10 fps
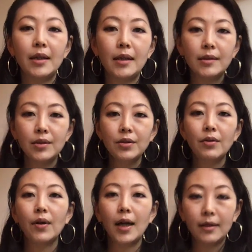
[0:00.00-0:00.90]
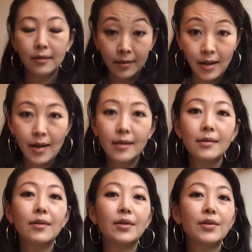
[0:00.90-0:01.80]
ですとかね、
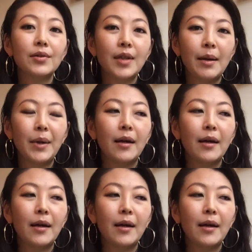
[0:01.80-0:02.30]
そういうさ、